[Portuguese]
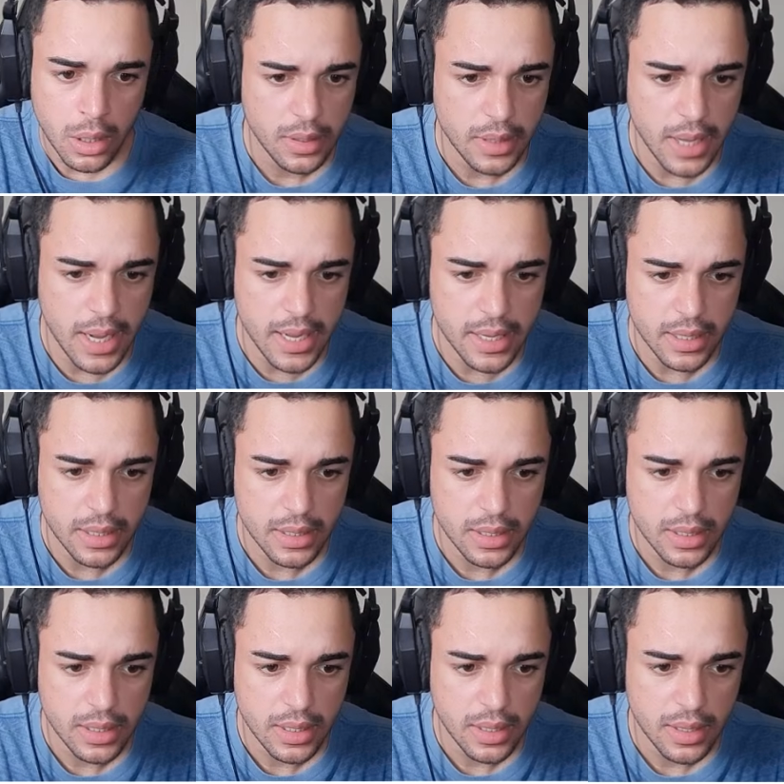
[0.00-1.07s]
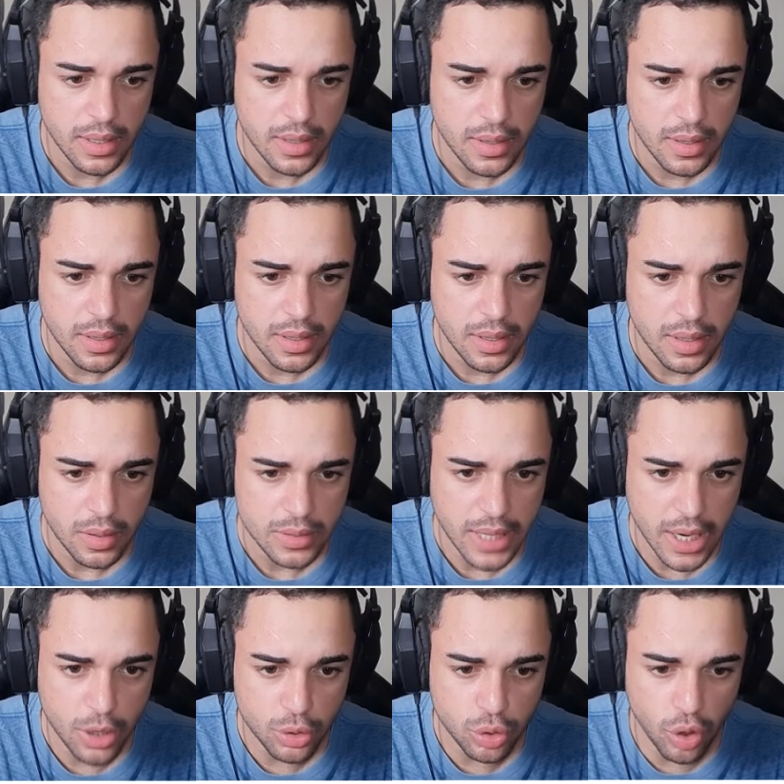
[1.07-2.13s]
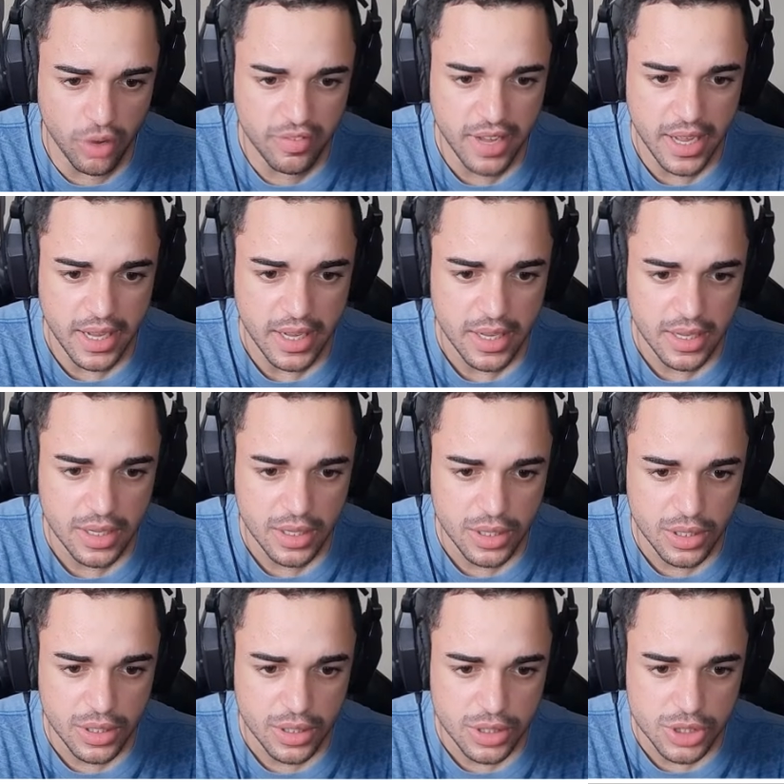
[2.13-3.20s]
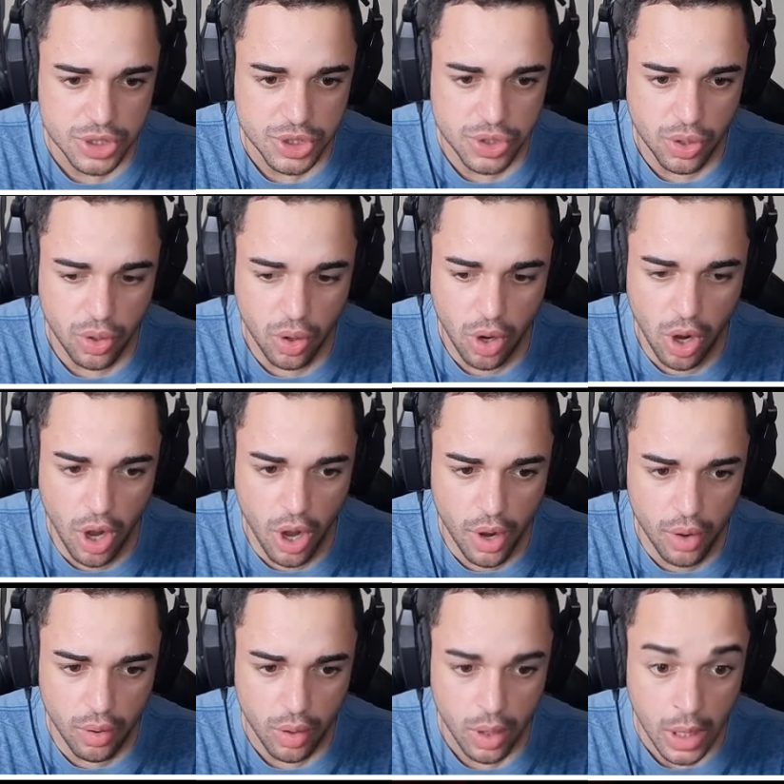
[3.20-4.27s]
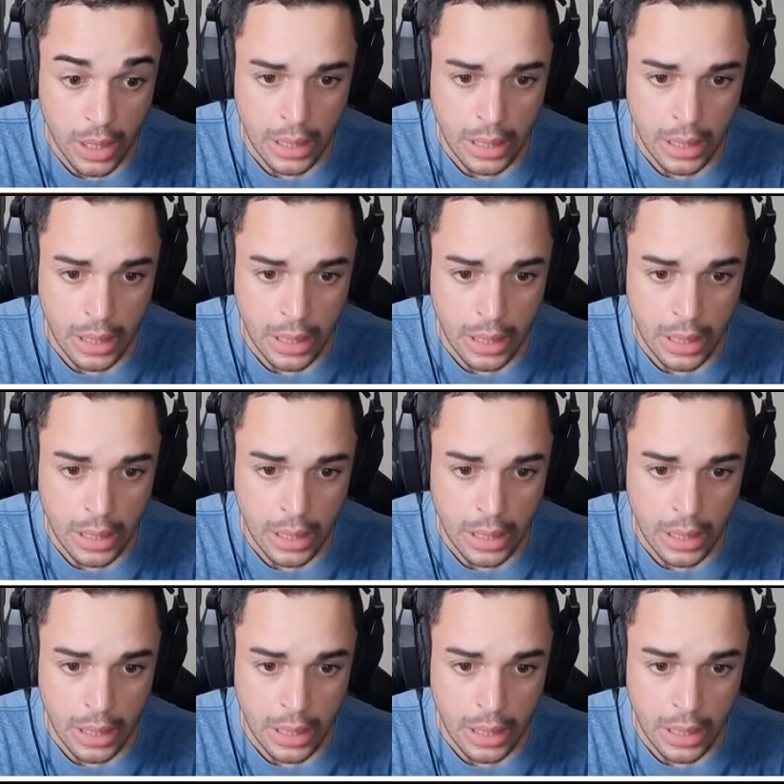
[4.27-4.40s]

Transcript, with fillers: E aí? Onde é que eu tô, velho? Socorro!